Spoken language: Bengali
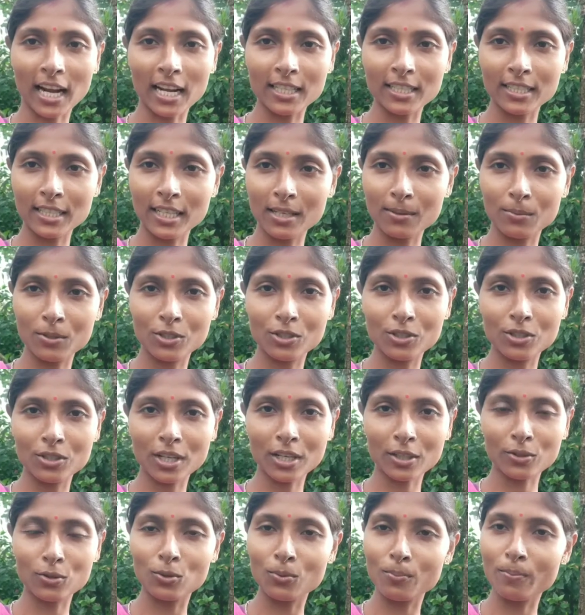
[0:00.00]
আজকে
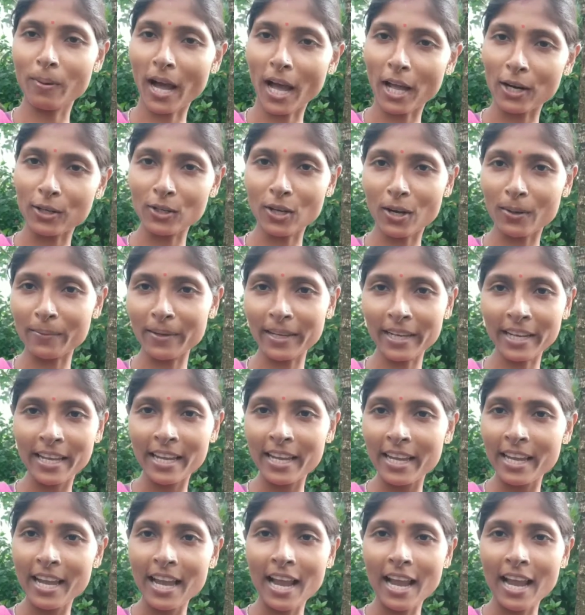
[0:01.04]
সারাদিন খুব এনজয় করব